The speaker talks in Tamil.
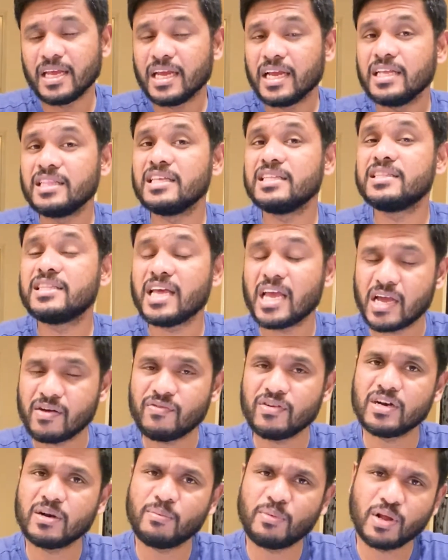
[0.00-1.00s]
இது
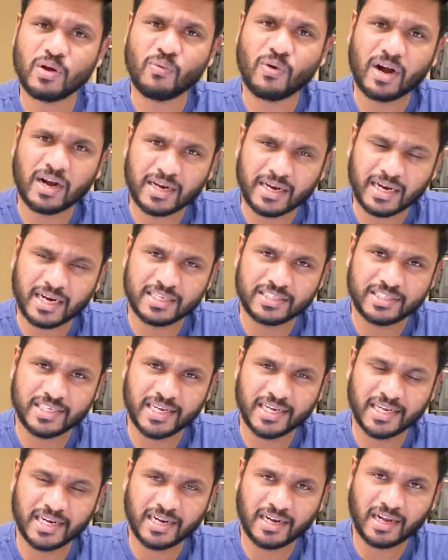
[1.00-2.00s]
தேவன் நம்முடைய வாழ்க்கையில்
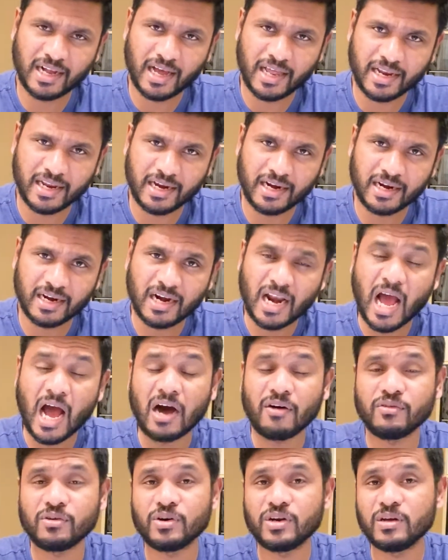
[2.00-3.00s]
செய்கிற காரியங்கள்
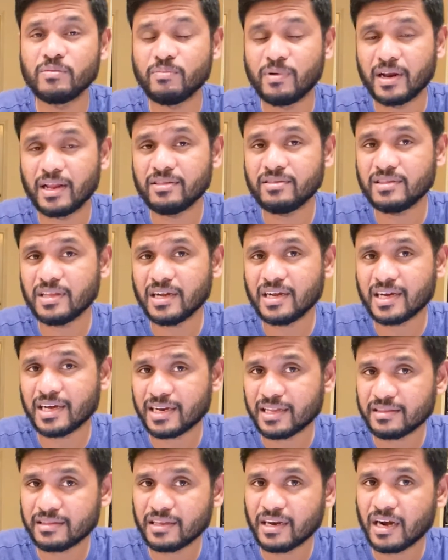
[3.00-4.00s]
அவருடைய பலத்த
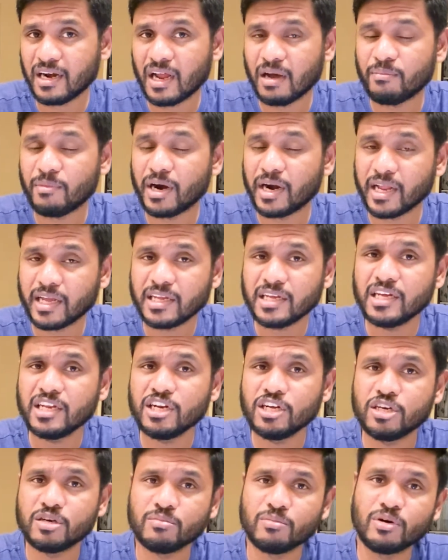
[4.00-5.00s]
கரத்தில் நாம் அடங்கி
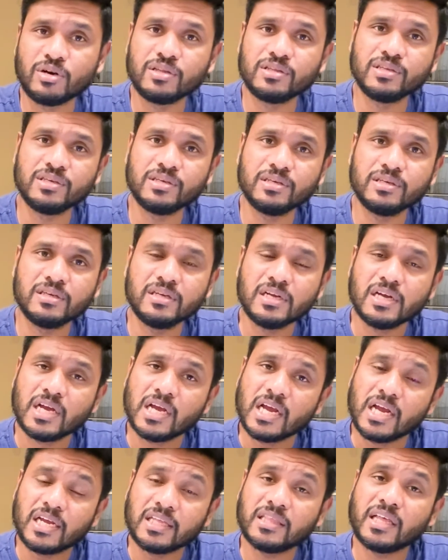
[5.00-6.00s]
இருக்கும் பொழுது
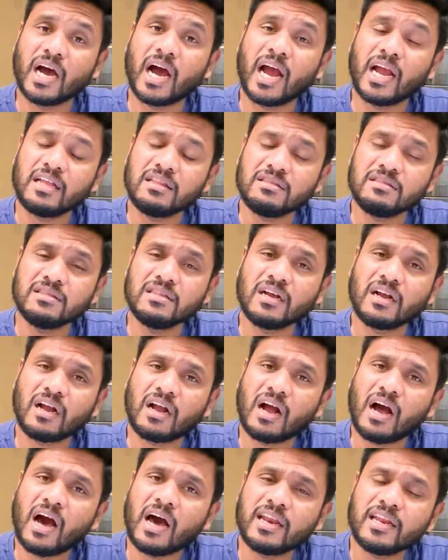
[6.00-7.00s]
இந்த ஐந்து
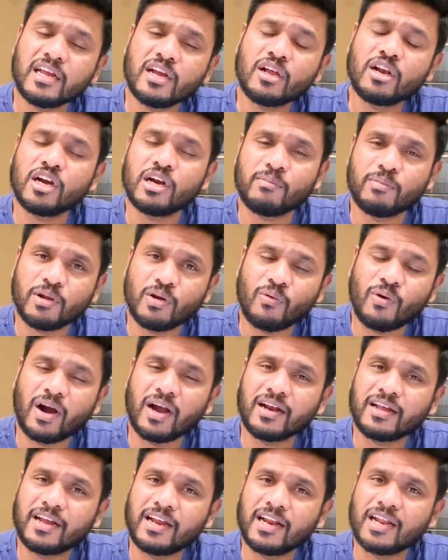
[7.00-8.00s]
காரியங்களை நம்முடைய
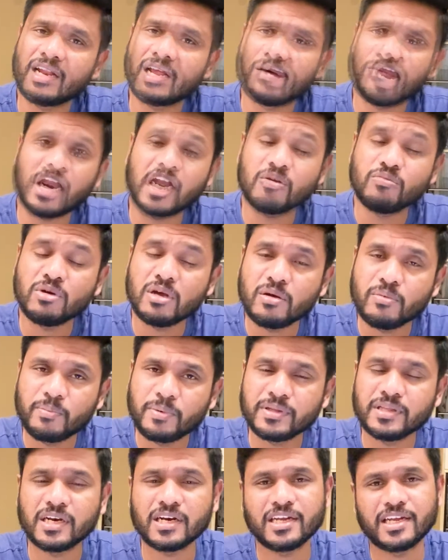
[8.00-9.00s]
வாழ்க்கையில நாம்
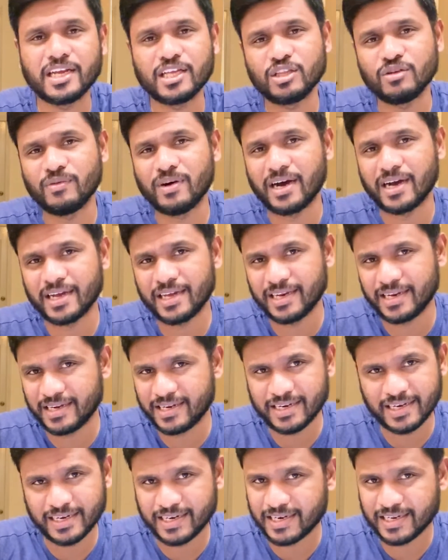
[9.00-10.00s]
அனுபவிப்பதற்கு எதுவாக
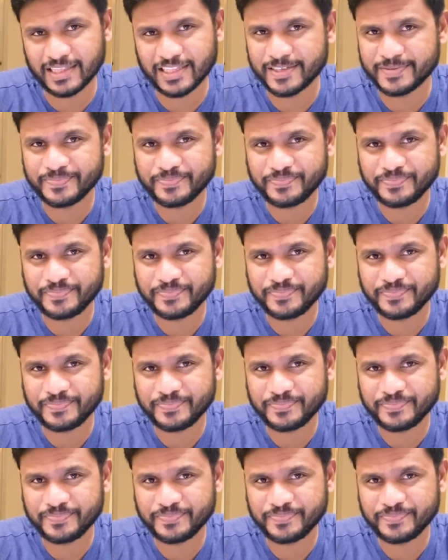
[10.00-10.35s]
இருக்கின்றது